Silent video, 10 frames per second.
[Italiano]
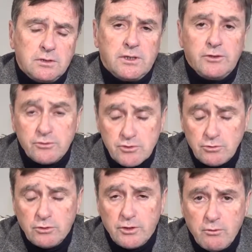eh, non
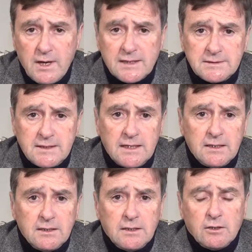solo riguarda
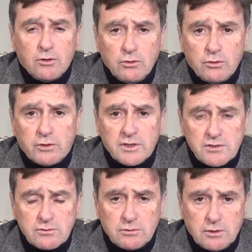coloro che
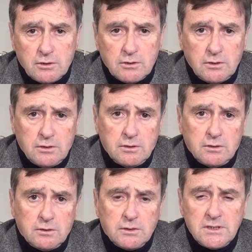sono
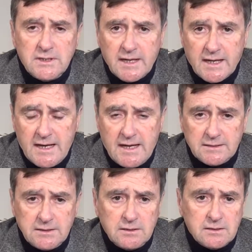eh,
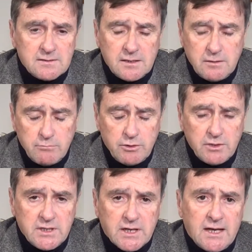indagati, sarebbero
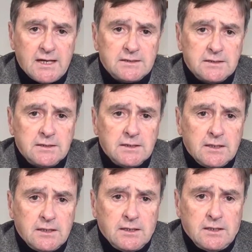indagati,
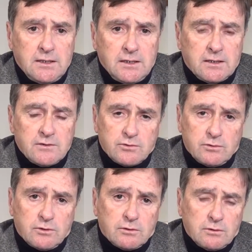eh, che
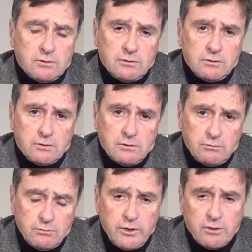sono col,
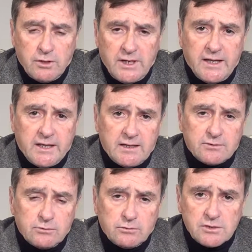colui o colei che ha
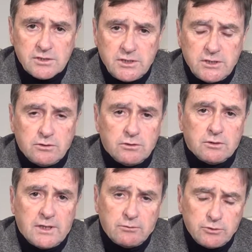
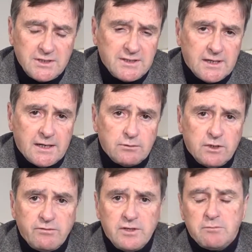sottoscritto, ha autenticato
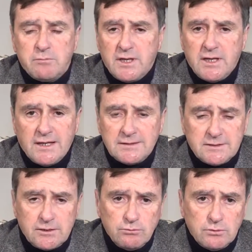le firme e
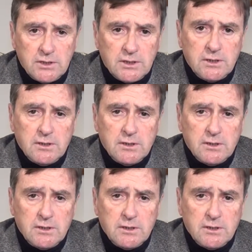altre due